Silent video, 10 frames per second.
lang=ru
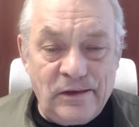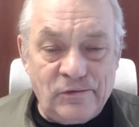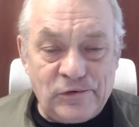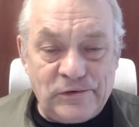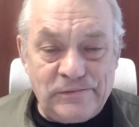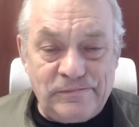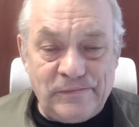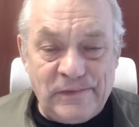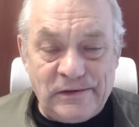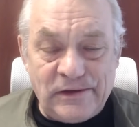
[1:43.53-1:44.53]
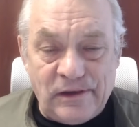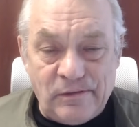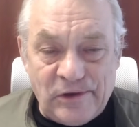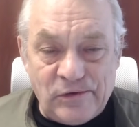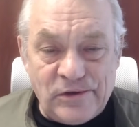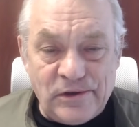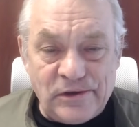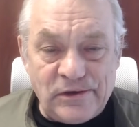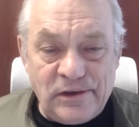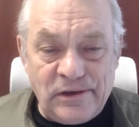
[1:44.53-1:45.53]
И вот эти
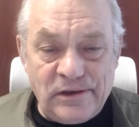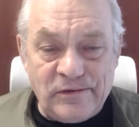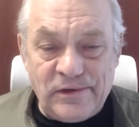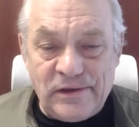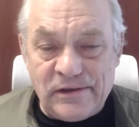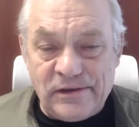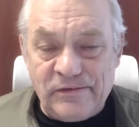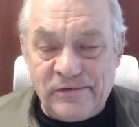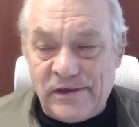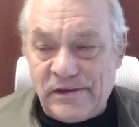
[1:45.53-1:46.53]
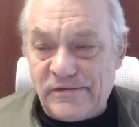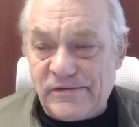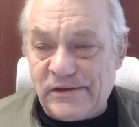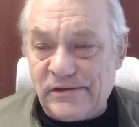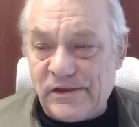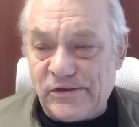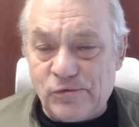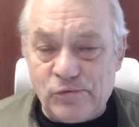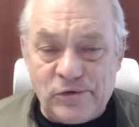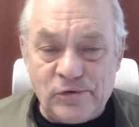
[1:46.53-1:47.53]
хромающие решения явля, являлись всегда
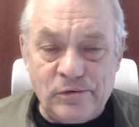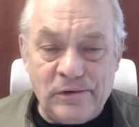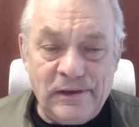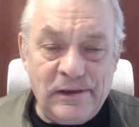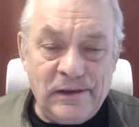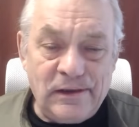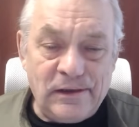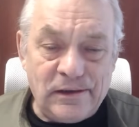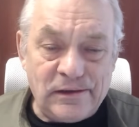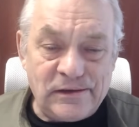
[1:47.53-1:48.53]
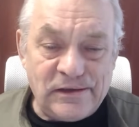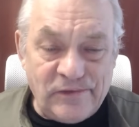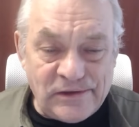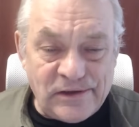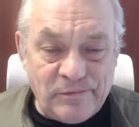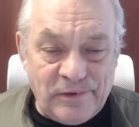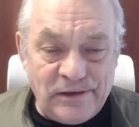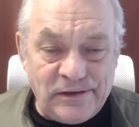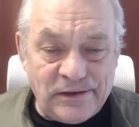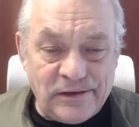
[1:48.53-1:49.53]
сутью советской
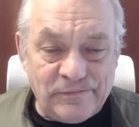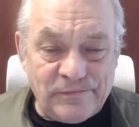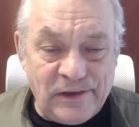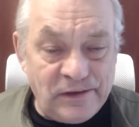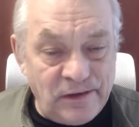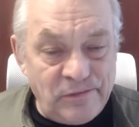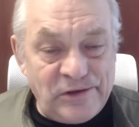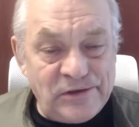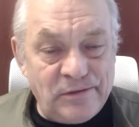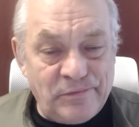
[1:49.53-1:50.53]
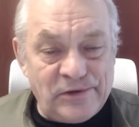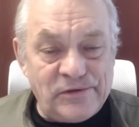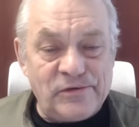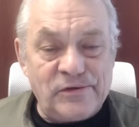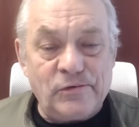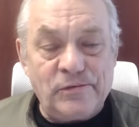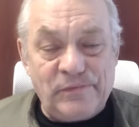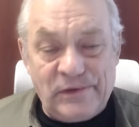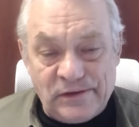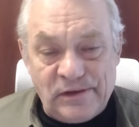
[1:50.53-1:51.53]
политики, экономической прежде всего,
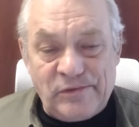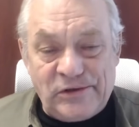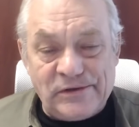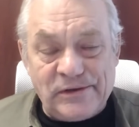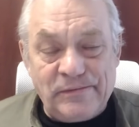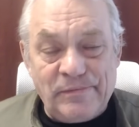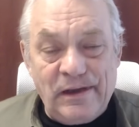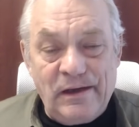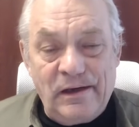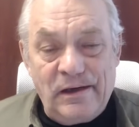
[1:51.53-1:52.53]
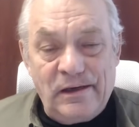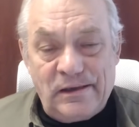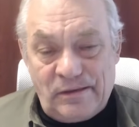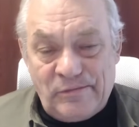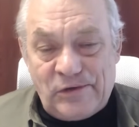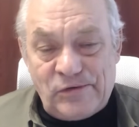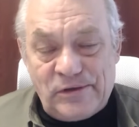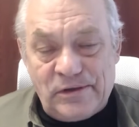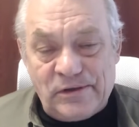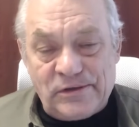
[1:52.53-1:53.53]
экономической
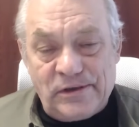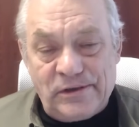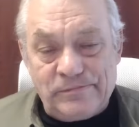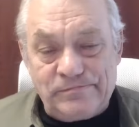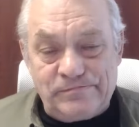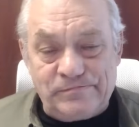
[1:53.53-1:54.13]
хромающие решения.